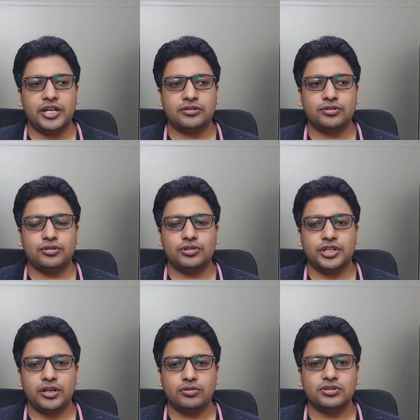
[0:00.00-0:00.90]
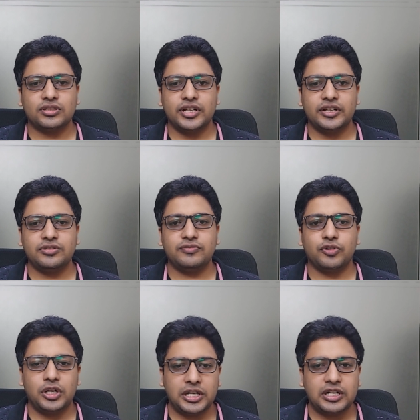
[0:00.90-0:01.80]
एक तो ये हो सकता है कि जो
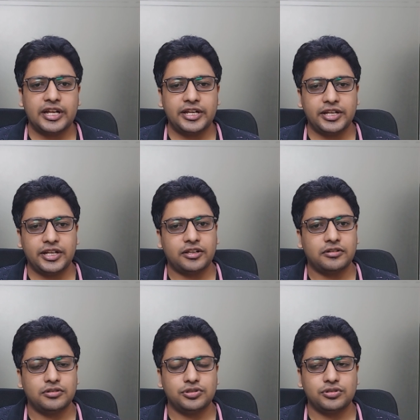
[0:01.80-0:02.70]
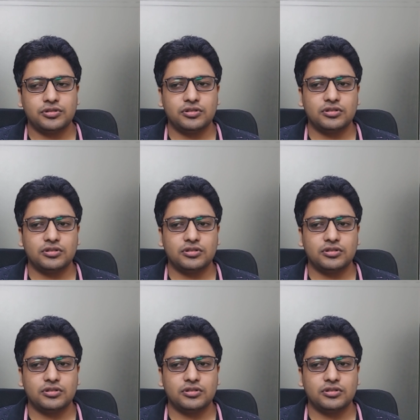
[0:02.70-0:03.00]
वॉलेट लाइन है जो